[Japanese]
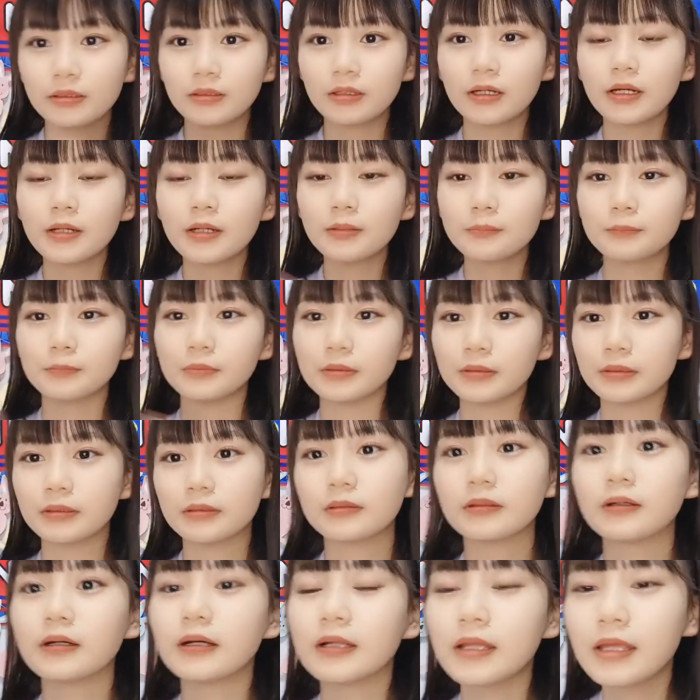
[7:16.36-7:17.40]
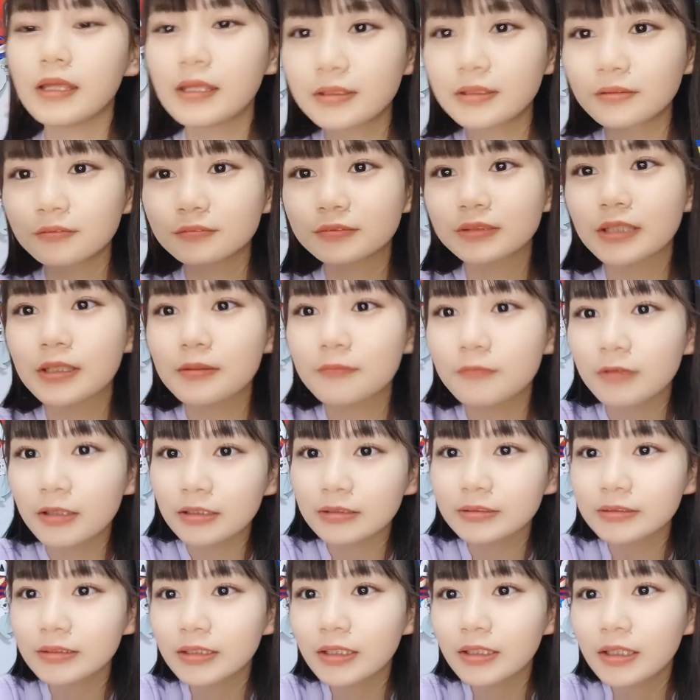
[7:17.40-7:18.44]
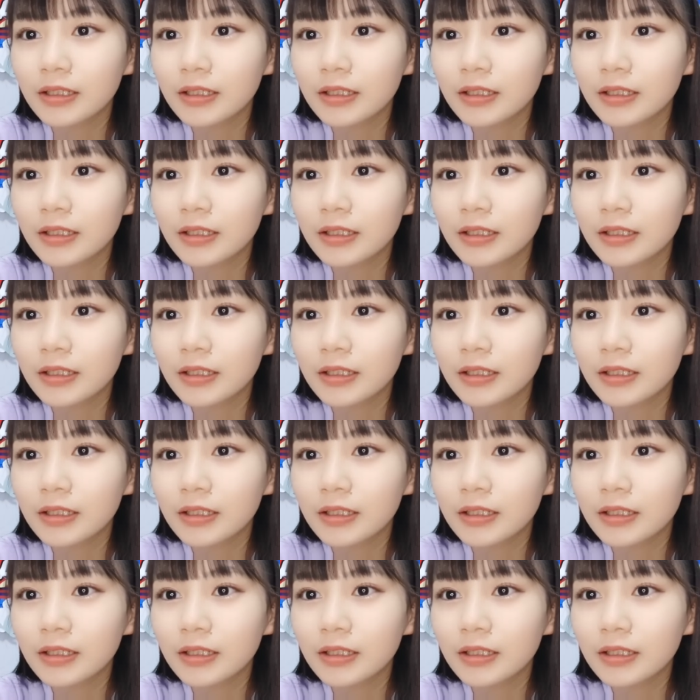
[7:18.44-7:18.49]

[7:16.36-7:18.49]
ハーマーありがとうございます